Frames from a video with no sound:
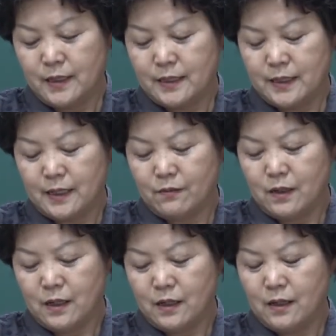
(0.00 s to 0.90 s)
그
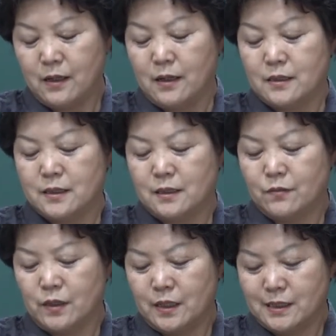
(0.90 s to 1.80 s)
다음에
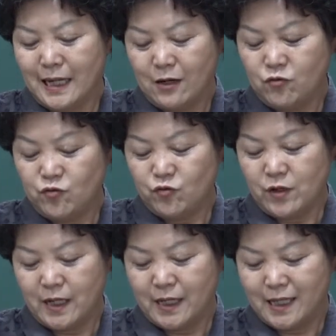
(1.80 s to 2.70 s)
지금 여기
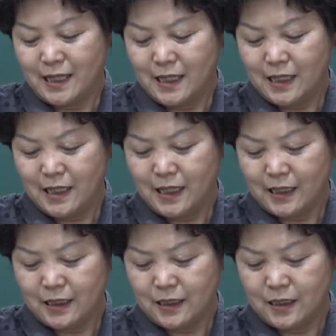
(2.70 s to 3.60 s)
상구와 이
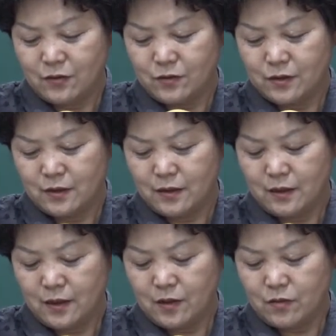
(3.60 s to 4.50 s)
같은
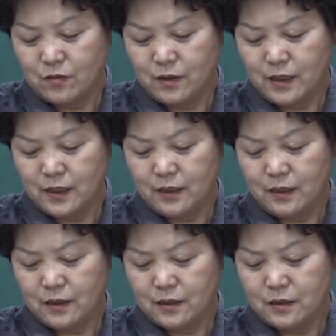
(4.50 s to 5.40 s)
경우는
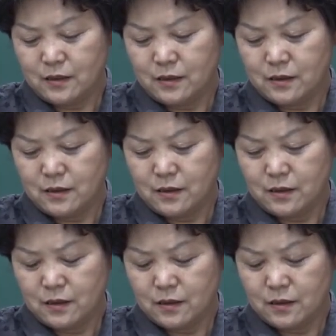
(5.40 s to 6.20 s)
원래는 어